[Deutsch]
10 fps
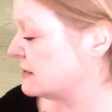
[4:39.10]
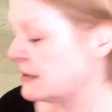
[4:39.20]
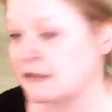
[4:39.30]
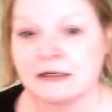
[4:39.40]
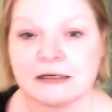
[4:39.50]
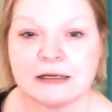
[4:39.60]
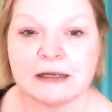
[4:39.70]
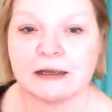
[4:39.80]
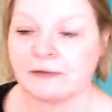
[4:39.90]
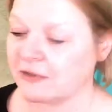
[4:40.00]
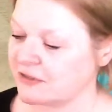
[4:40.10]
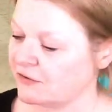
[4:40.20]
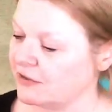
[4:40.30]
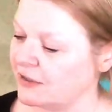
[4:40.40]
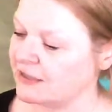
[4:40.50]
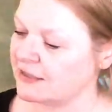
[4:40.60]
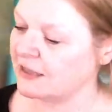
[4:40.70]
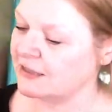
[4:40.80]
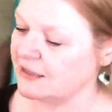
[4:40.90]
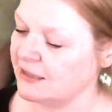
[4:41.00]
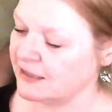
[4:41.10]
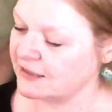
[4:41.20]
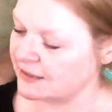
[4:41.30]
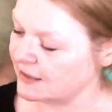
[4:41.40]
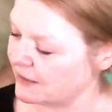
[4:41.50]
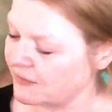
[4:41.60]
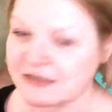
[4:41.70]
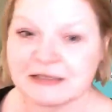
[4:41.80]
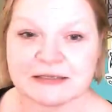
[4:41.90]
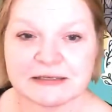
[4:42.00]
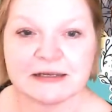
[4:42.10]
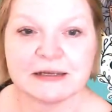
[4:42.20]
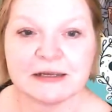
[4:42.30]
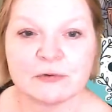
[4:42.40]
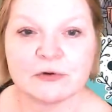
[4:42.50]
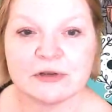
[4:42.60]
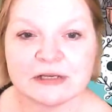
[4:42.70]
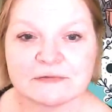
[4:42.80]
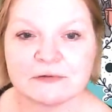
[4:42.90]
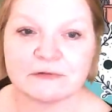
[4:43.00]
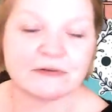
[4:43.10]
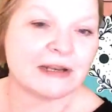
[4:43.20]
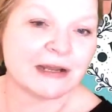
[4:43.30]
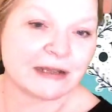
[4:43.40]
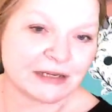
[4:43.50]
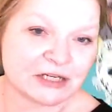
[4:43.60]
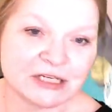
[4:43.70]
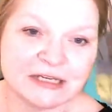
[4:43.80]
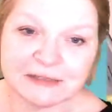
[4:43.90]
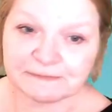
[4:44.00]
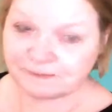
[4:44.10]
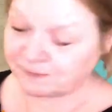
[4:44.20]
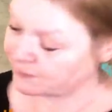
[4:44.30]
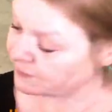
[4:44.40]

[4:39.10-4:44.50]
Ihr seht, ähm, das könnt ihr jetzt gerade hier nicht sehen, aber es ist im Königsfurt Verlag erschienen.